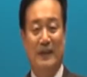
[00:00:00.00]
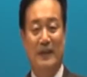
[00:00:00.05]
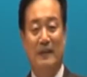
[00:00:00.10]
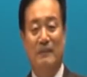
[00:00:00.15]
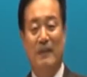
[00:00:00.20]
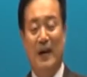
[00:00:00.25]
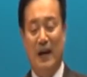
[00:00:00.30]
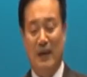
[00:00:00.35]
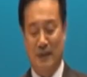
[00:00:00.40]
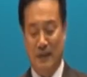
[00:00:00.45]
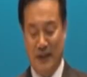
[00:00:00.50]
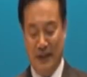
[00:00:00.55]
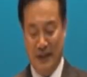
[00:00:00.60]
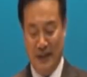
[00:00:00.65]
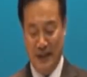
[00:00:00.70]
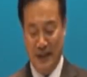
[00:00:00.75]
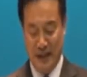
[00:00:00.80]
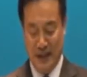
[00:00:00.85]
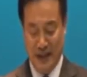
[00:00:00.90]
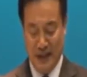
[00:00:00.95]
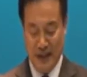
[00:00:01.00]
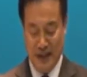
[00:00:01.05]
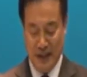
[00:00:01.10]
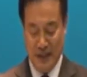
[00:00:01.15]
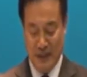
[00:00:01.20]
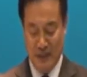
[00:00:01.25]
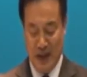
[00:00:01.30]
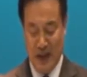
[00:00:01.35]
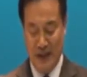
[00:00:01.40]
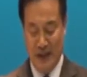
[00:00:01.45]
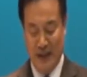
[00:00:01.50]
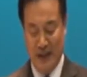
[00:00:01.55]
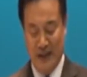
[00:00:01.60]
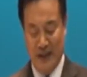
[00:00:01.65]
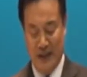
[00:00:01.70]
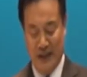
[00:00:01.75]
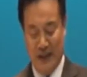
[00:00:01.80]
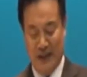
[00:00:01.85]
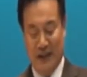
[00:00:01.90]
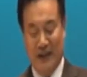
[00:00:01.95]
참 마음이
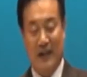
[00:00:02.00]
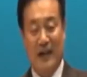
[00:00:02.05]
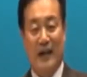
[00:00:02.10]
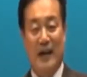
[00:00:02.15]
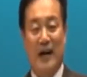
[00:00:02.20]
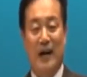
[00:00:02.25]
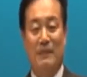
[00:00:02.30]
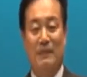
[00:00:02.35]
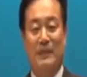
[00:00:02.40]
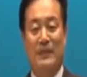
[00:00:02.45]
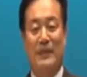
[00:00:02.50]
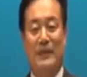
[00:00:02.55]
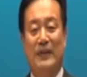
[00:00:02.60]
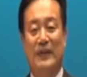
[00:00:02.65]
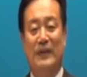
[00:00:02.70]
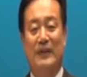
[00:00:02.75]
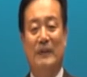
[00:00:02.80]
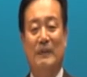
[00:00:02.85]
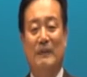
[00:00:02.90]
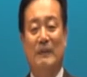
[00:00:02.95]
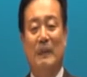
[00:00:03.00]
많이 아프죠.